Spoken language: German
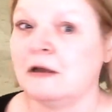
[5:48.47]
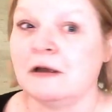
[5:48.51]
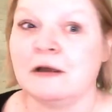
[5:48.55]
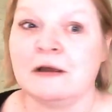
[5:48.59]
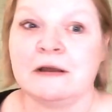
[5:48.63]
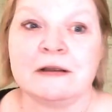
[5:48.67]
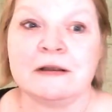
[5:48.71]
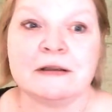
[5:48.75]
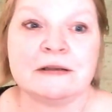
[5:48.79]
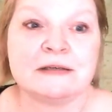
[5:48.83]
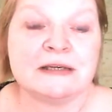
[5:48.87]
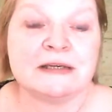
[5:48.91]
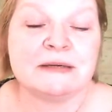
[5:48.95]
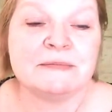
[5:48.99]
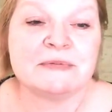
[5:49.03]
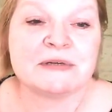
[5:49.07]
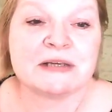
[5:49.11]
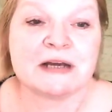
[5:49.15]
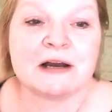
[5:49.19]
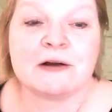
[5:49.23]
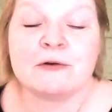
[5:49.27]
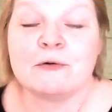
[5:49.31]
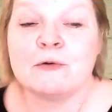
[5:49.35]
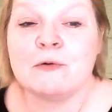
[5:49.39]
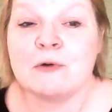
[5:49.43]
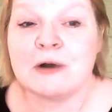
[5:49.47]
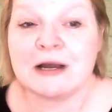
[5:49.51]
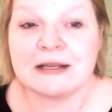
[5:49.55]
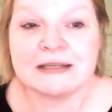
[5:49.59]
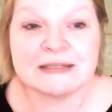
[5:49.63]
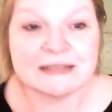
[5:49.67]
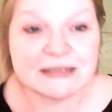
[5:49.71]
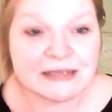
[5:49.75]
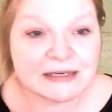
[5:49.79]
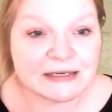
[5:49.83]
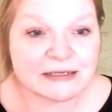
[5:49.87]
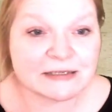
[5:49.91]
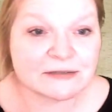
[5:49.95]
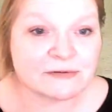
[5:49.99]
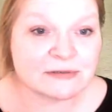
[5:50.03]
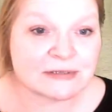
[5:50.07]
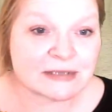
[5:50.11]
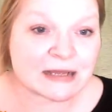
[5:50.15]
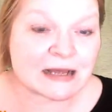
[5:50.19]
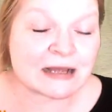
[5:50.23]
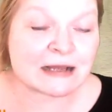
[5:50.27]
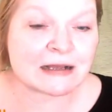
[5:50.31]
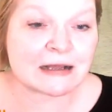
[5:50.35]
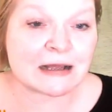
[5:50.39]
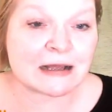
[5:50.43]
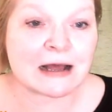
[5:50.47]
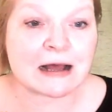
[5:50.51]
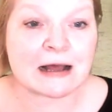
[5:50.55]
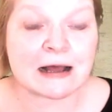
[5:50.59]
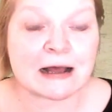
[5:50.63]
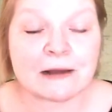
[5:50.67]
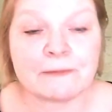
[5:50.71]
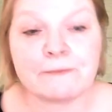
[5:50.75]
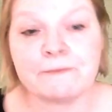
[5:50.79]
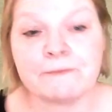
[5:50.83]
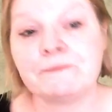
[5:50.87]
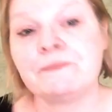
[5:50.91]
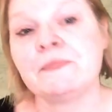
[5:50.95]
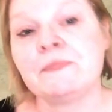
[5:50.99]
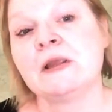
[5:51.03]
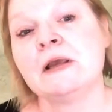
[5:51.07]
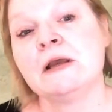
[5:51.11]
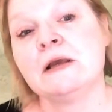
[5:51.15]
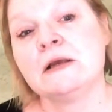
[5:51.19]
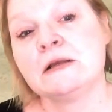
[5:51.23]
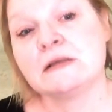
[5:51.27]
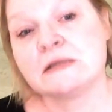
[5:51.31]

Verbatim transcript: äh, dem Tarot an sich zu sagen haben,